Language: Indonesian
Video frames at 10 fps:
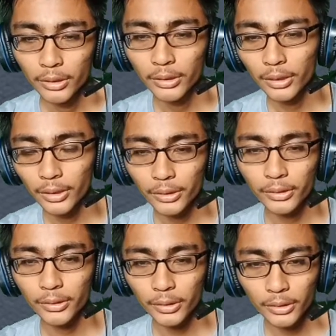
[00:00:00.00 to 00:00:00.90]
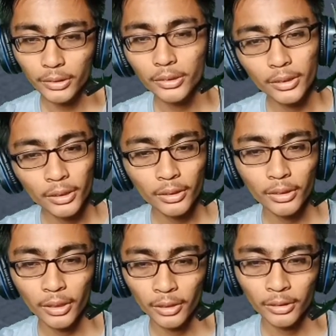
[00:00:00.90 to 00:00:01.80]
ding ding ding ding ding ding
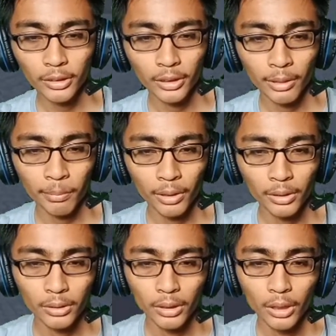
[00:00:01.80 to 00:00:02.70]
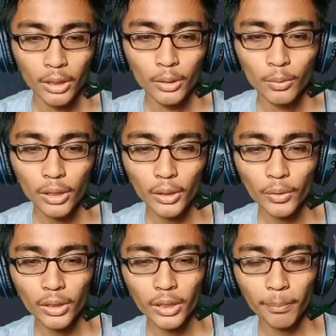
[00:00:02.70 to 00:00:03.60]
keren di sini game ya gue nggak tahu
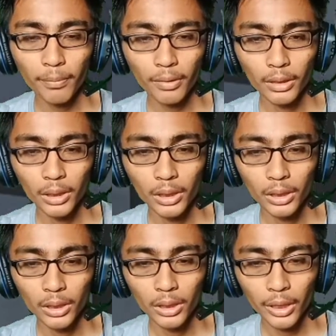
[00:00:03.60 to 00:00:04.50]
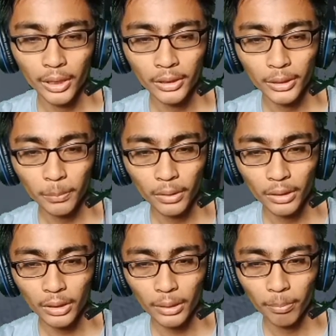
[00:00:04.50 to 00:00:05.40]
ini game uh, end
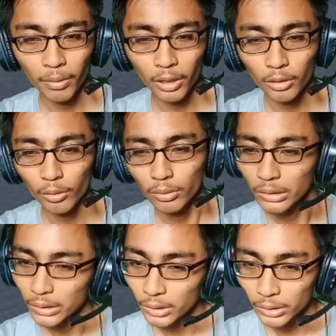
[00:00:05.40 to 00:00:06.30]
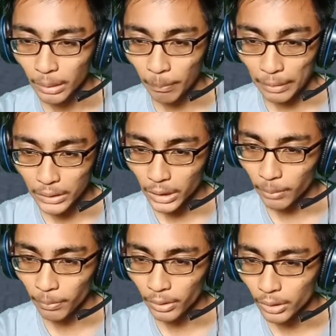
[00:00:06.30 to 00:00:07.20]
chapternya kapan atau tamatnya
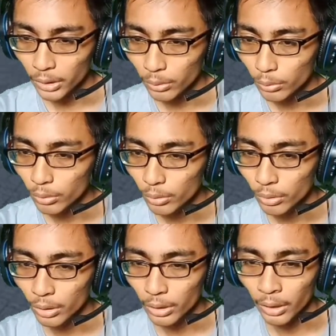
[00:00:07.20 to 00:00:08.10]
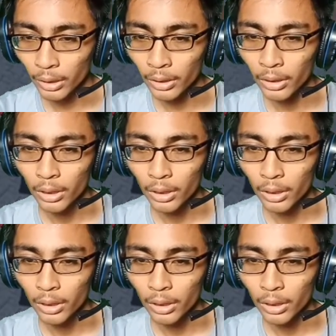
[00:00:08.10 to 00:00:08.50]
kapan gak tahu gue juga karena kan